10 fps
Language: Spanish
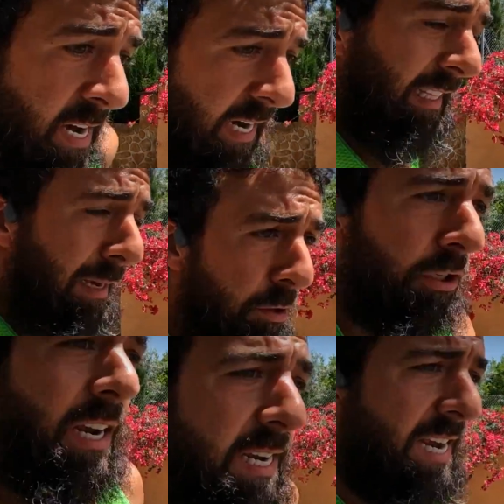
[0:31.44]

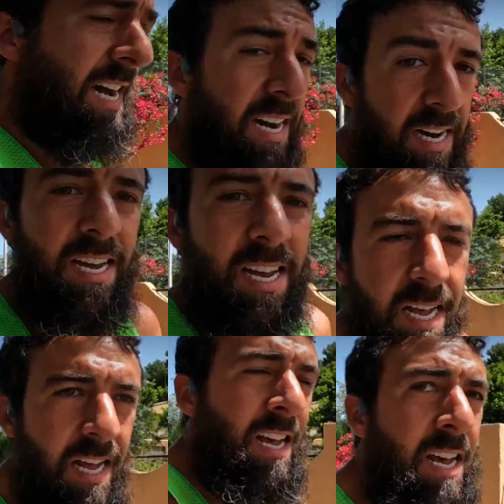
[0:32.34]
estamos ahí ya
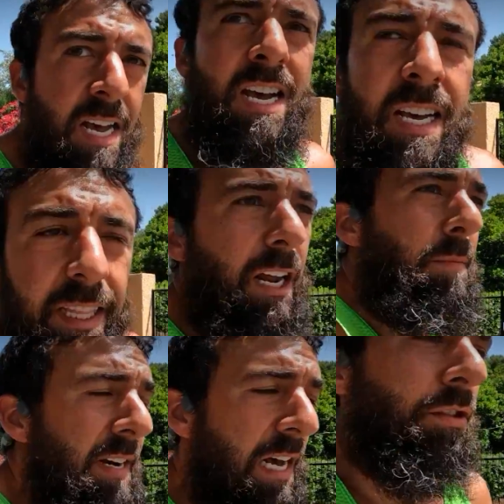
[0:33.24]

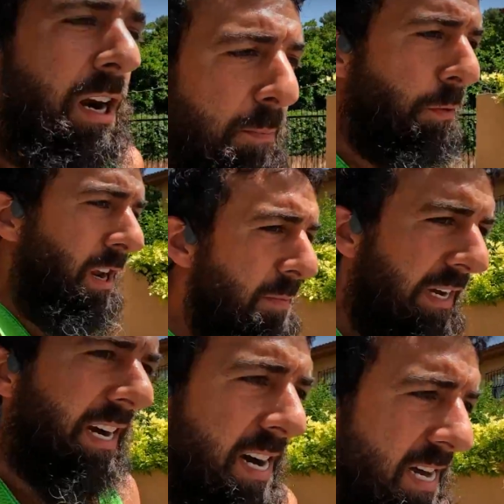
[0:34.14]
terminando la
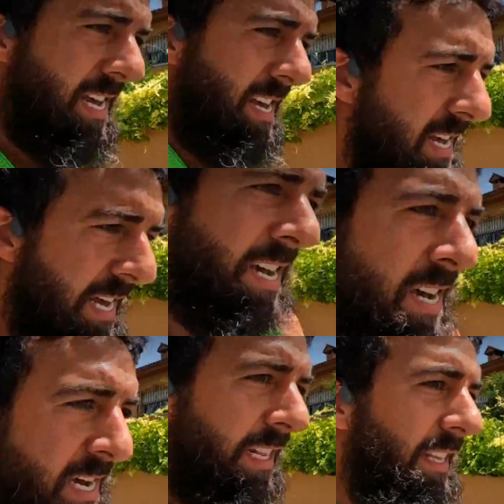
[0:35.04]
polémica
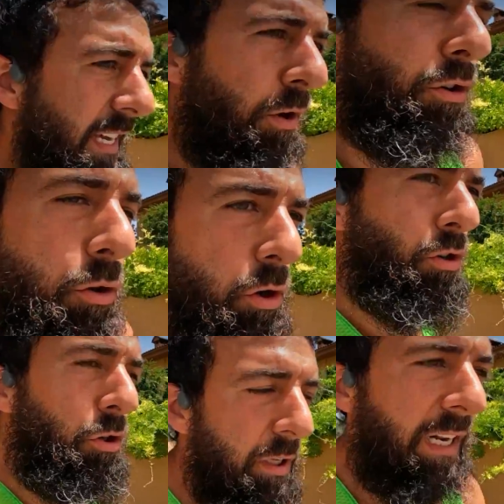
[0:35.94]
de los
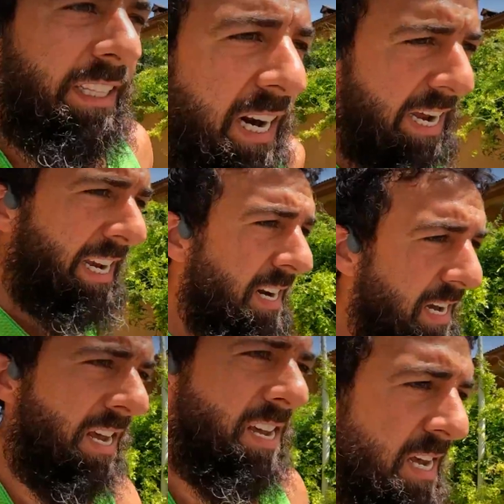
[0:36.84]
locos del trail.
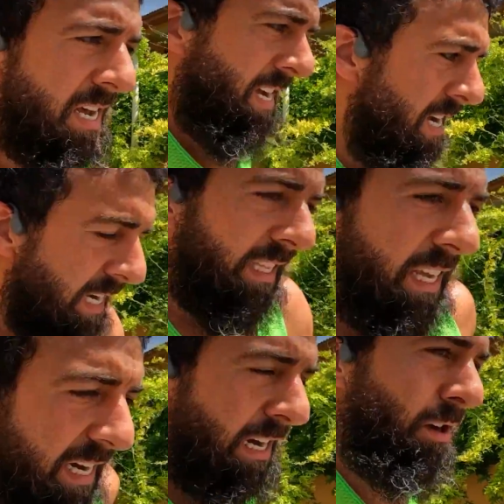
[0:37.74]

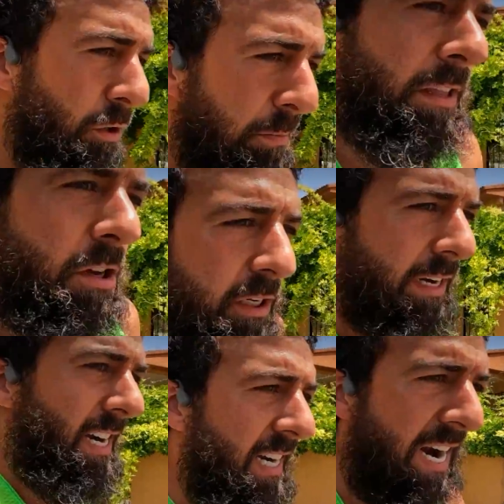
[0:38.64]
Tenéis los vídeos
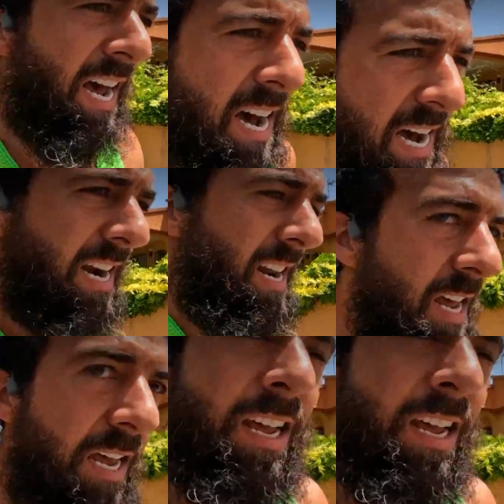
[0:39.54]
en el canal,